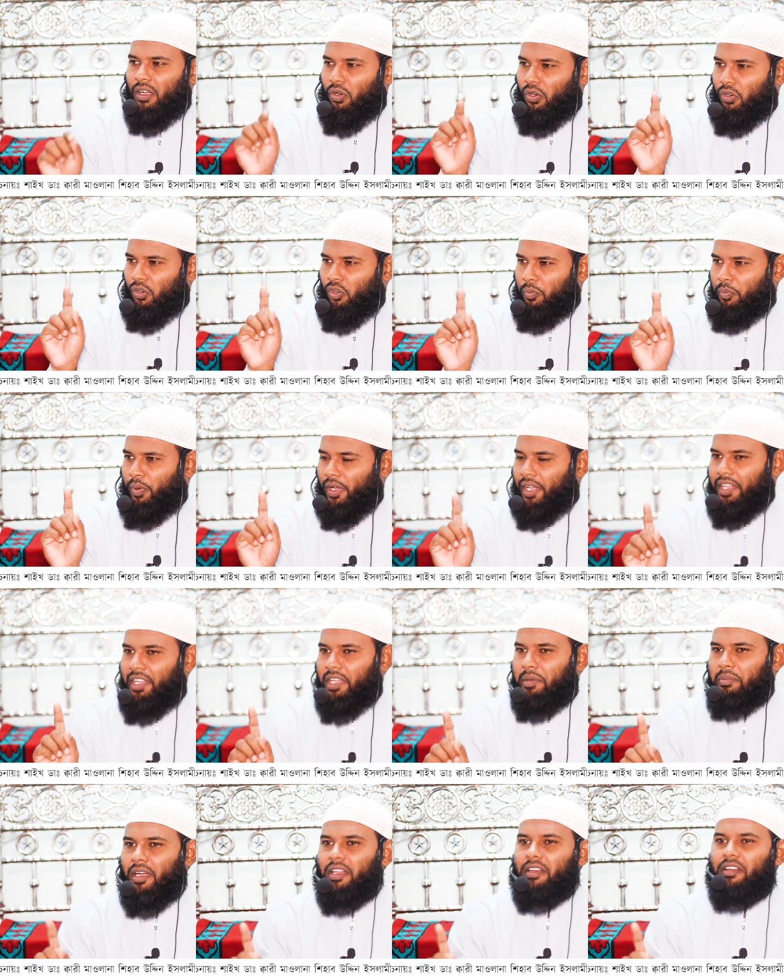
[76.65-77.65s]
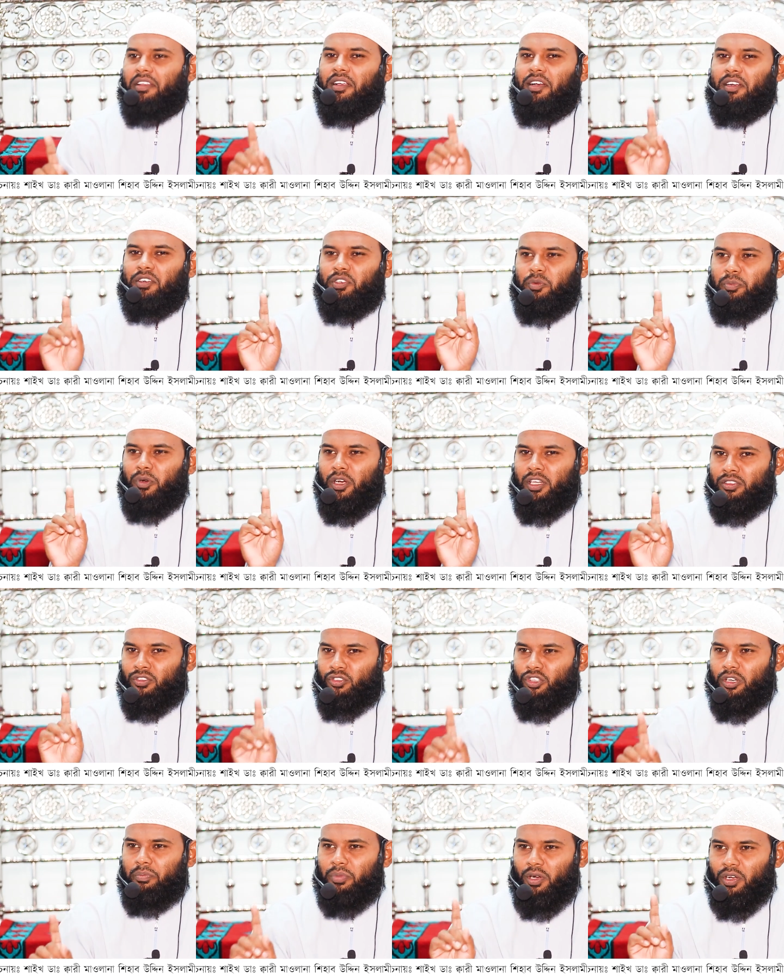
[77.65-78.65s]
কোনো বেঈমান কটু
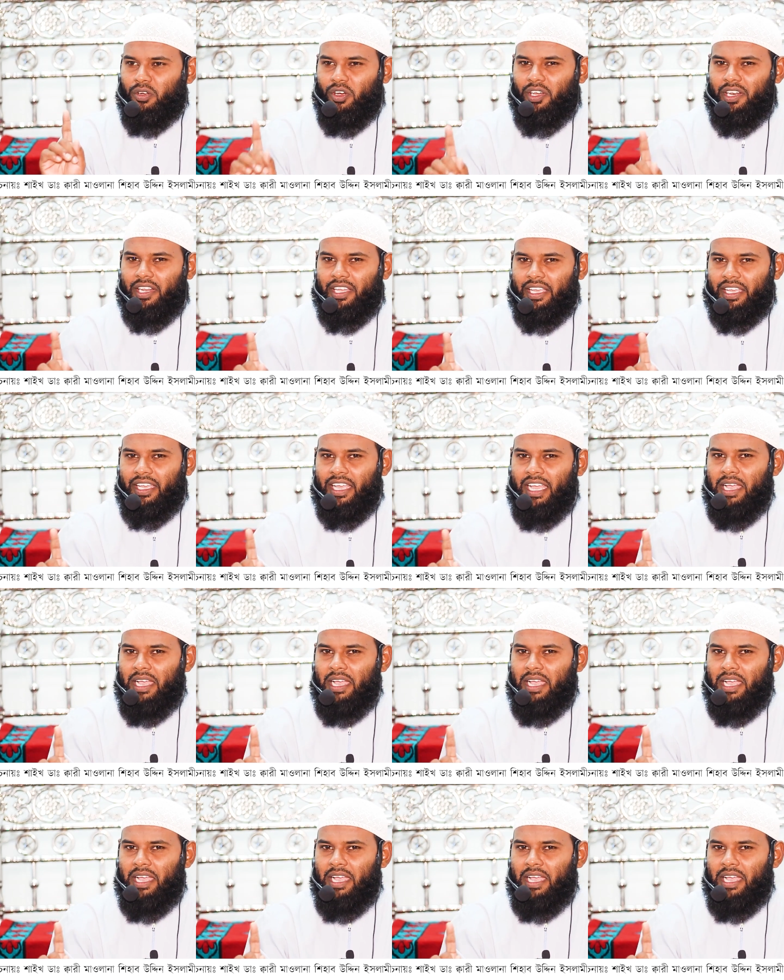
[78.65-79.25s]
মন্তব্য করে